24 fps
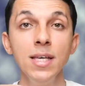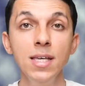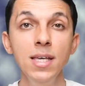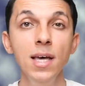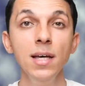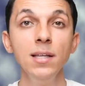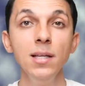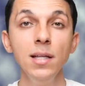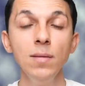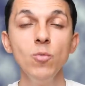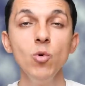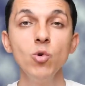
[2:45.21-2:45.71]

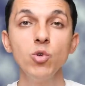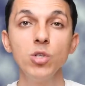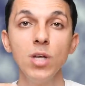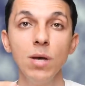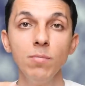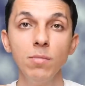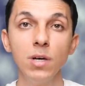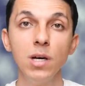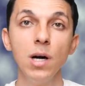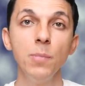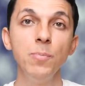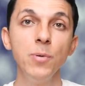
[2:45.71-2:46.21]

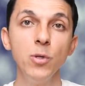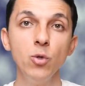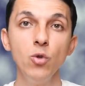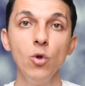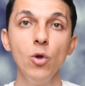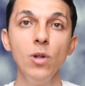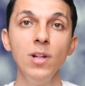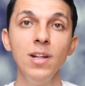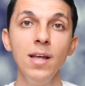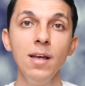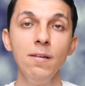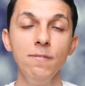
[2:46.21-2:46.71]
Yanılmıyorsam
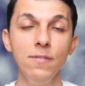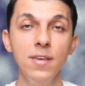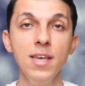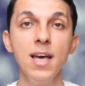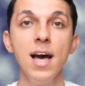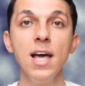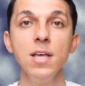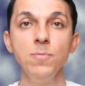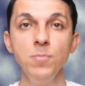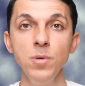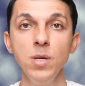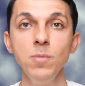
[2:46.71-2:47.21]
Kapitol'de
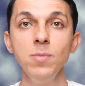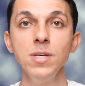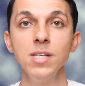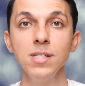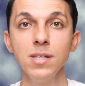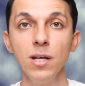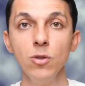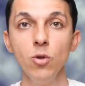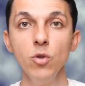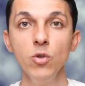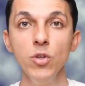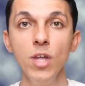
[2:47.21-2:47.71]
VIP bir
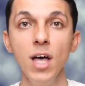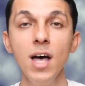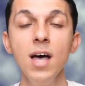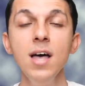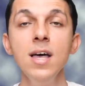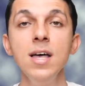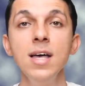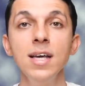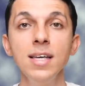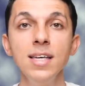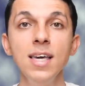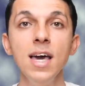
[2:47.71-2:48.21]
salonda
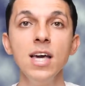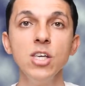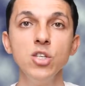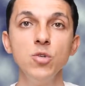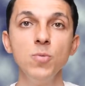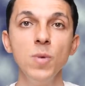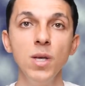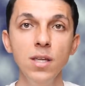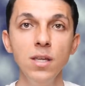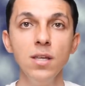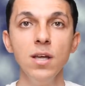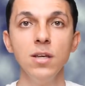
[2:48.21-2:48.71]

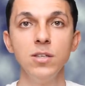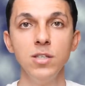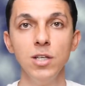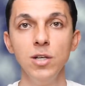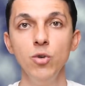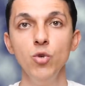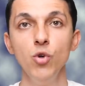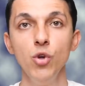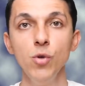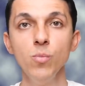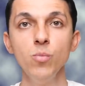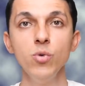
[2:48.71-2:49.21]
geçmediğini
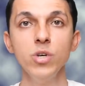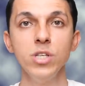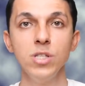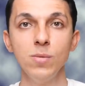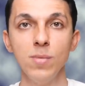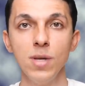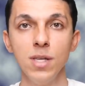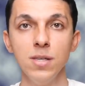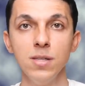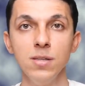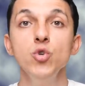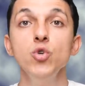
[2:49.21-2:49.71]
hatırlıyorum bu
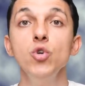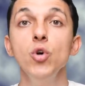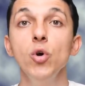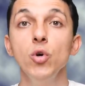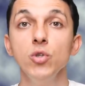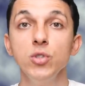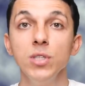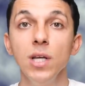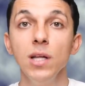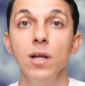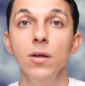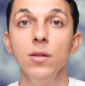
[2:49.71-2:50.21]
hizmetin. Çünkü
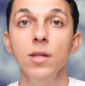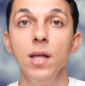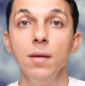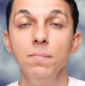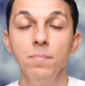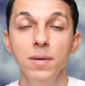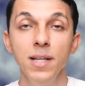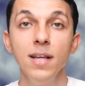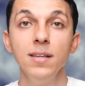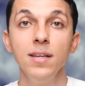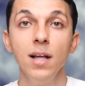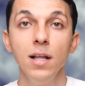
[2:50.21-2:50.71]
o
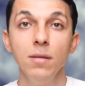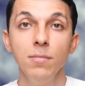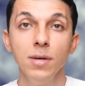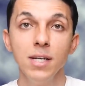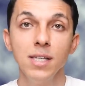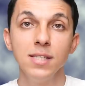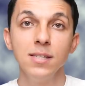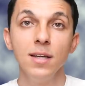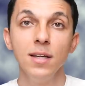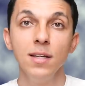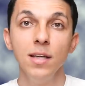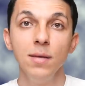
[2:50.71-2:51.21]
salondan bilet
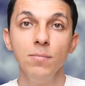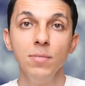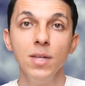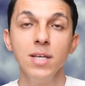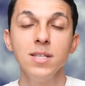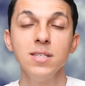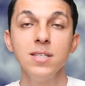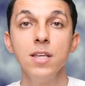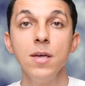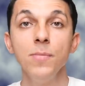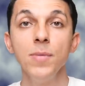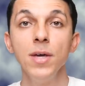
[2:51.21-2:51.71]
almak istediğimde
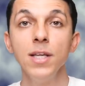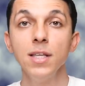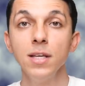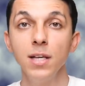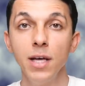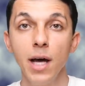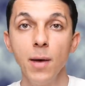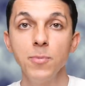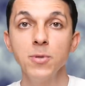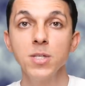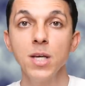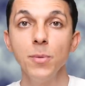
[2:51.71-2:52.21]
sinemanın
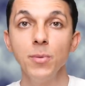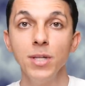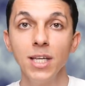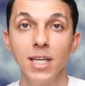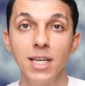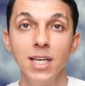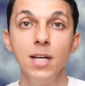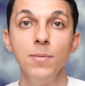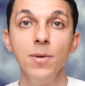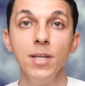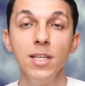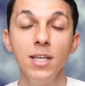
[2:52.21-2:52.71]
kapsamına
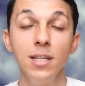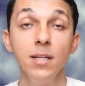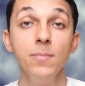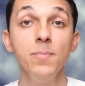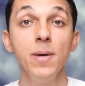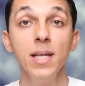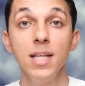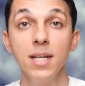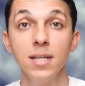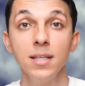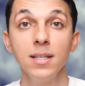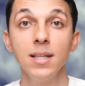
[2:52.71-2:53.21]
girmediğini
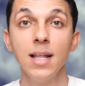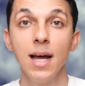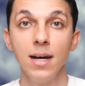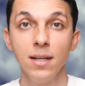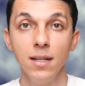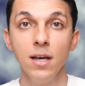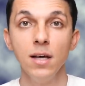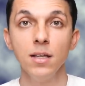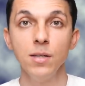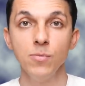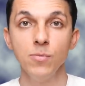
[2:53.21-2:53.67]
belirttiler diye